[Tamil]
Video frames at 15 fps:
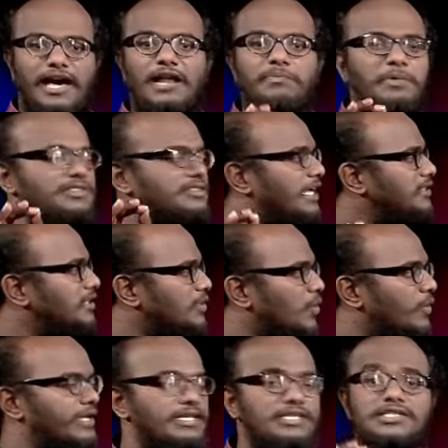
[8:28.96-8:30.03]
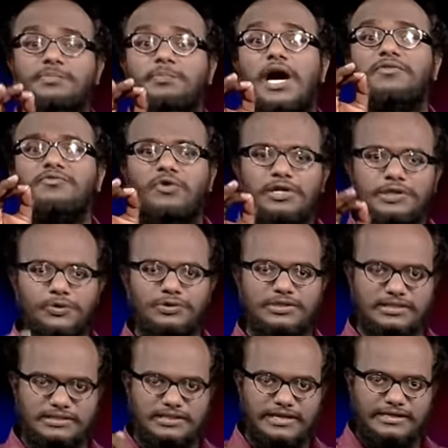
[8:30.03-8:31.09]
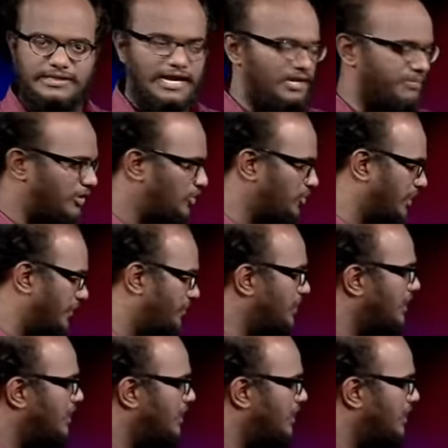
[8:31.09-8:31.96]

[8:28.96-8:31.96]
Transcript: நாற்பத்தைந்து கோடி ஸ்மார்ட் ஃபோன் யூசர்ஸ் இந்தியாவில் மட்டுமே